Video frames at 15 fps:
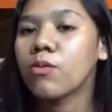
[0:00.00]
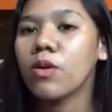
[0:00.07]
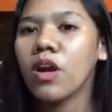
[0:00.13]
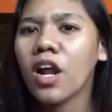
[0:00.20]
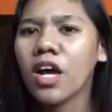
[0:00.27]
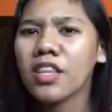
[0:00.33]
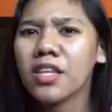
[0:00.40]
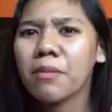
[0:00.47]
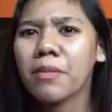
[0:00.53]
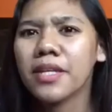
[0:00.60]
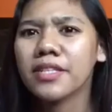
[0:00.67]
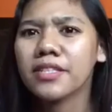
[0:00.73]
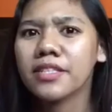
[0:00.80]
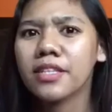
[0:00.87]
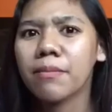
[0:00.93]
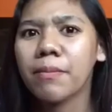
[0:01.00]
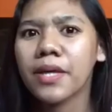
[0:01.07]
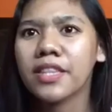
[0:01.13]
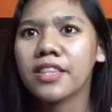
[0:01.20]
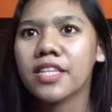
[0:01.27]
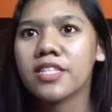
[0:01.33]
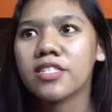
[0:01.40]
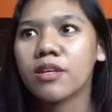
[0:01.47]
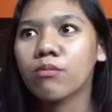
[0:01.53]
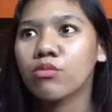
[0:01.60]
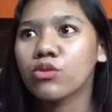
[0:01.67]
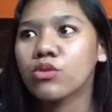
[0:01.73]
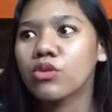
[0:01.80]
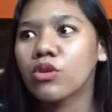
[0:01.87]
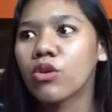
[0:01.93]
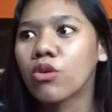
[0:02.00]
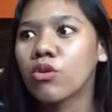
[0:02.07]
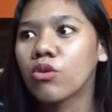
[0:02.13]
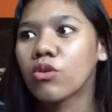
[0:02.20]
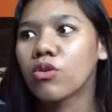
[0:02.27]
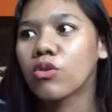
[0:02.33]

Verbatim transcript: Wala naman, depende sa mood ko.